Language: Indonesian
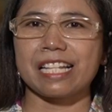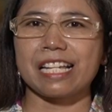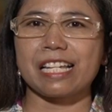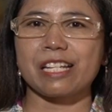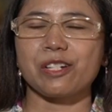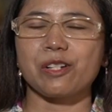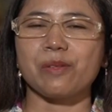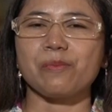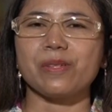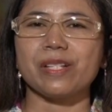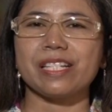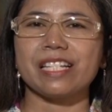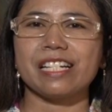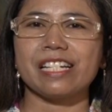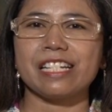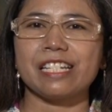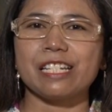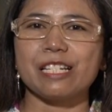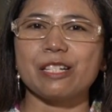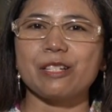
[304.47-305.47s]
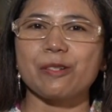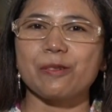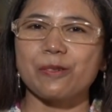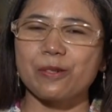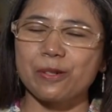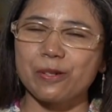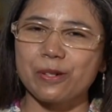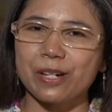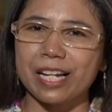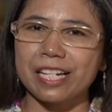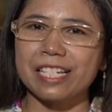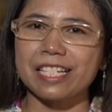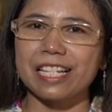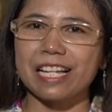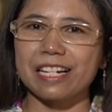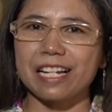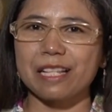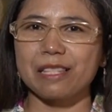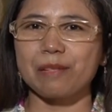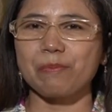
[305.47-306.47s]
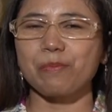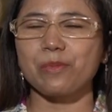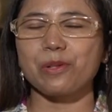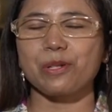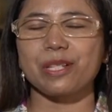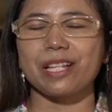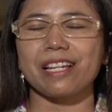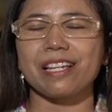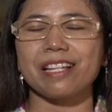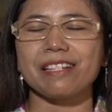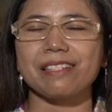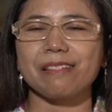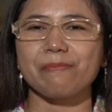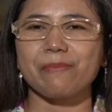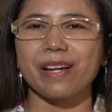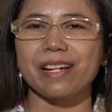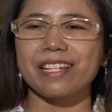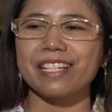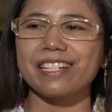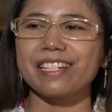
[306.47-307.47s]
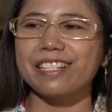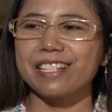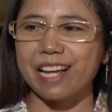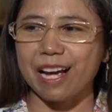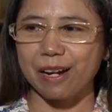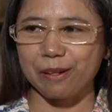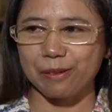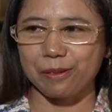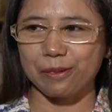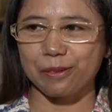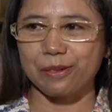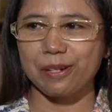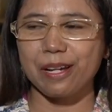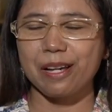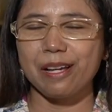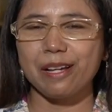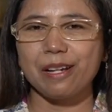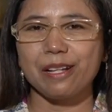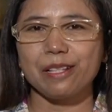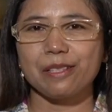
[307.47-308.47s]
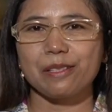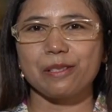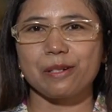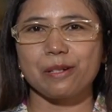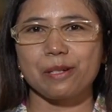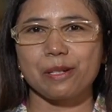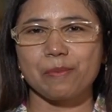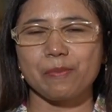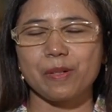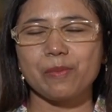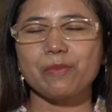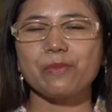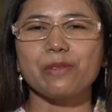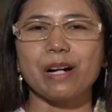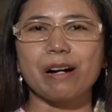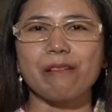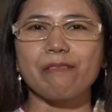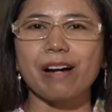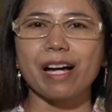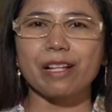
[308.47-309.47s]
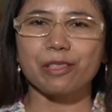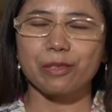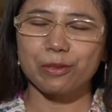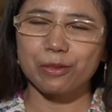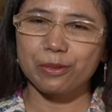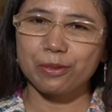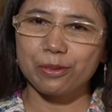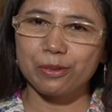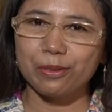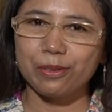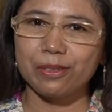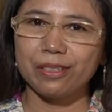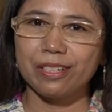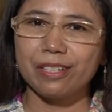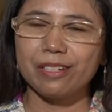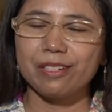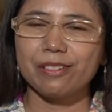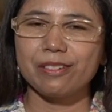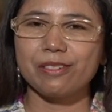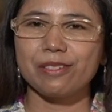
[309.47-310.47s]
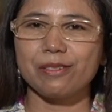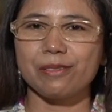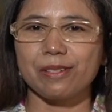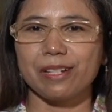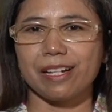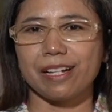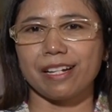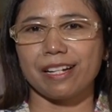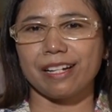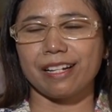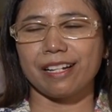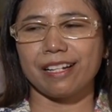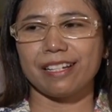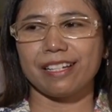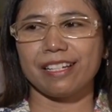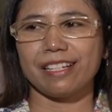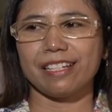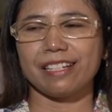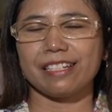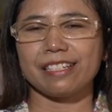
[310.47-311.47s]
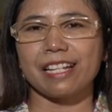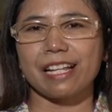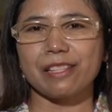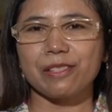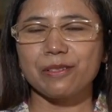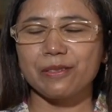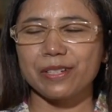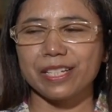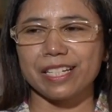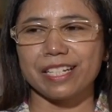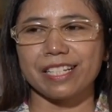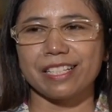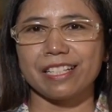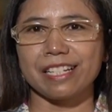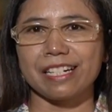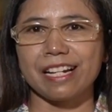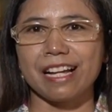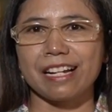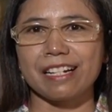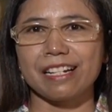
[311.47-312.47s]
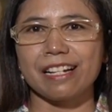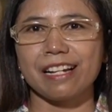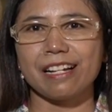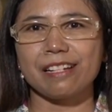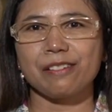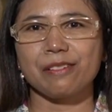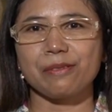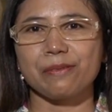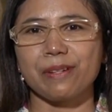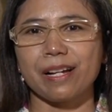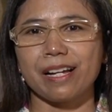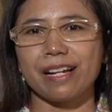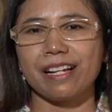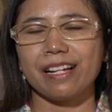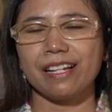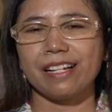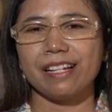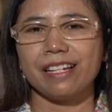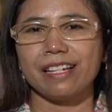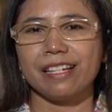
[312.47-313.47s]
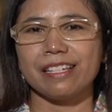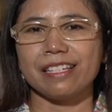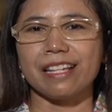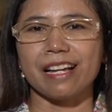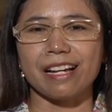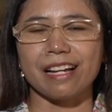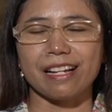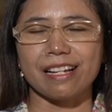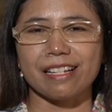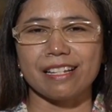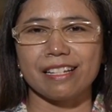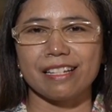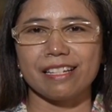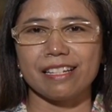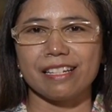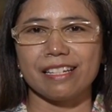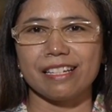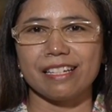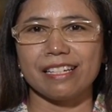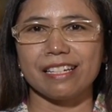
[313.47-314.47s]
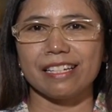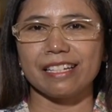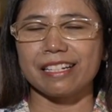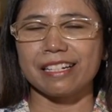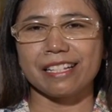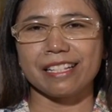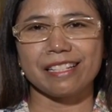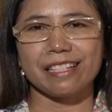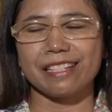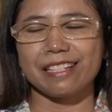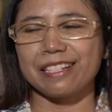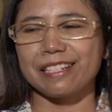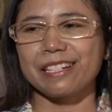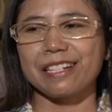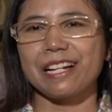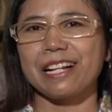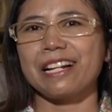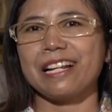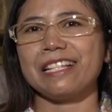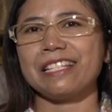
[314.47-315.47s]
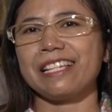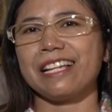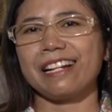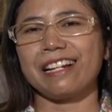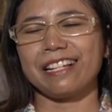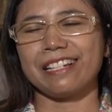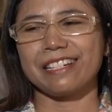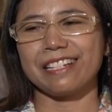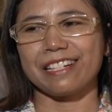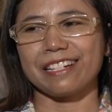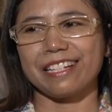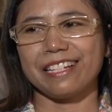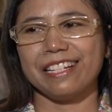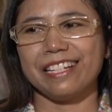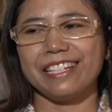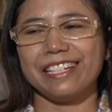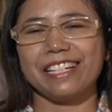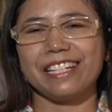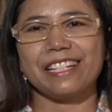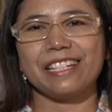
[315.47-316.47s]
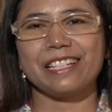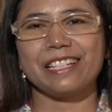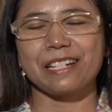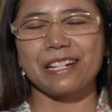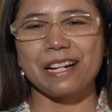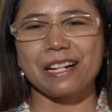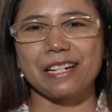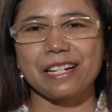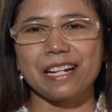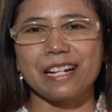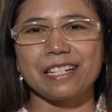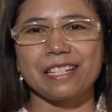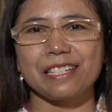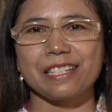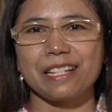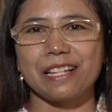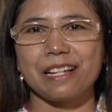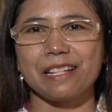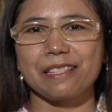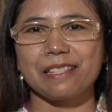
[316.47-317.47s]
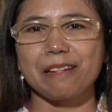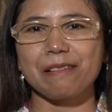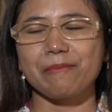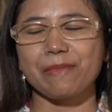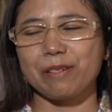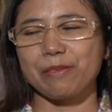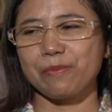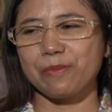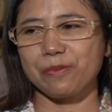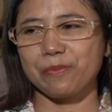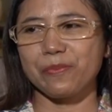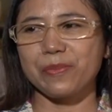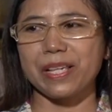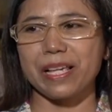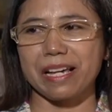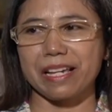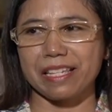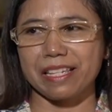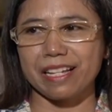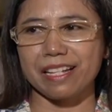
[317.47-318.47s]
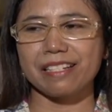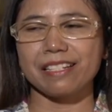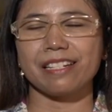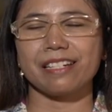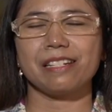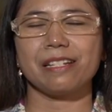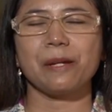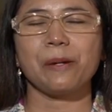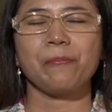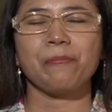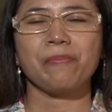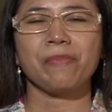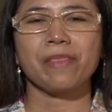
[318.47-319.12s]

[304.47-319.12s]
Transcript: saya domisili di Solo, kan jarak tempuh saya semakin jauh. Terus membuang waktu, juga satu irit tenaga, dua ya irit segalanya lah dari tenaga, kesehatan maupun biaya. Jadi